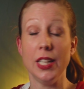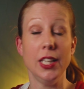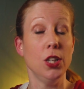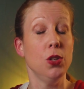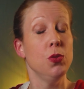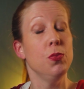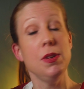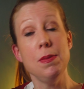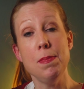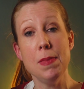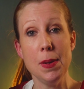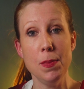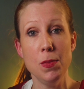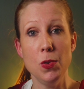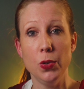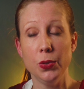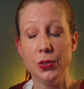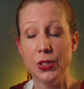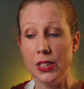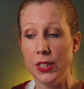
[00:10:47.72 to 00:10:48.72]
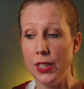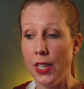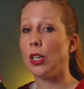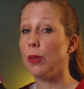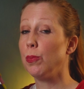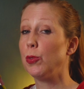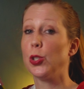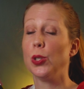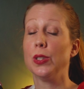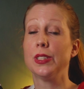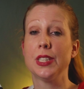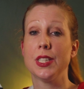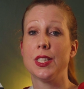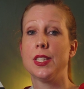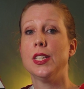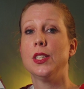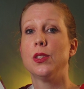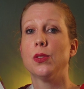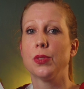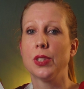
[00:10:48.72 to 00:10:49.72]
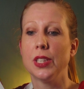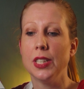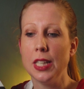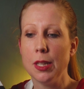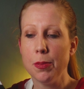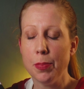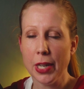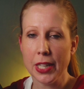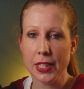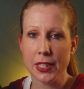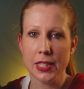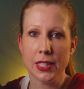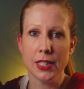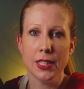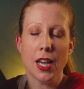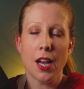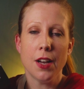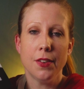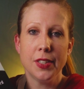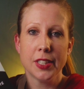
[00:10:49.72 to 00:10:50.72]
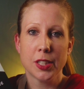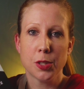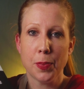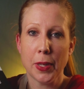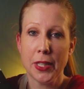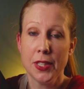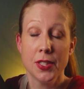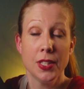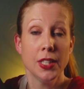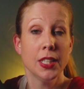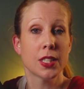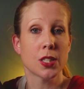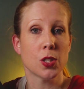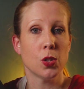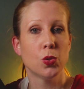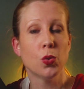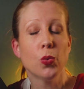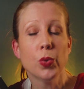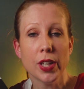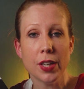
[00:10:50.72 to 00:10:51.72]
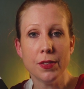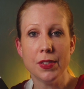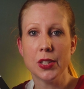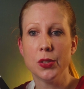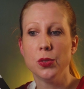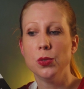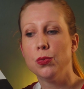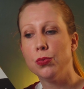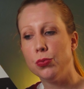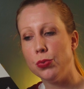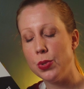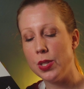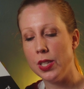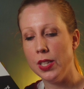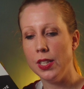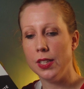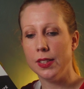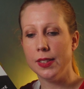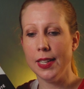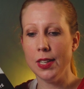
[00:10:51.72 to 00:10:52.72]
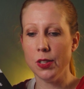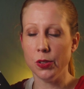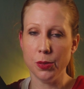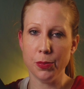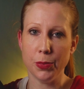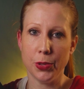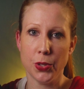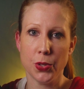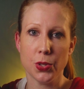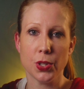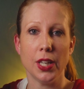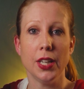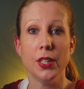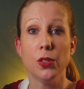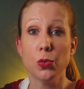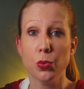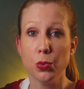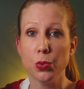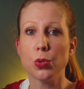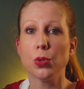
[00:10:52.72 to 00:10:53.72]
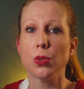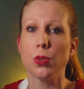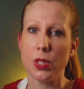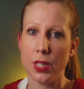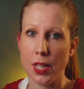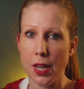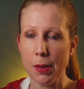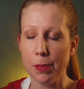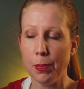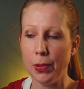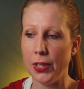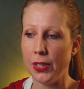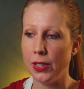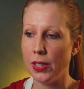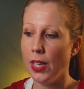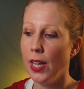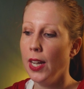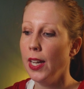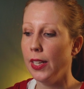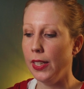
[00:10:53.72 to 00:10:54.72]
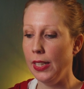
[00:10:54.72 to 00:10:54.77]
Et lui-même le dit. Comme je le disais, donc il est parti avec SpaceX, donc avec une fusée d'Elon Musk et tout ce que ça implique.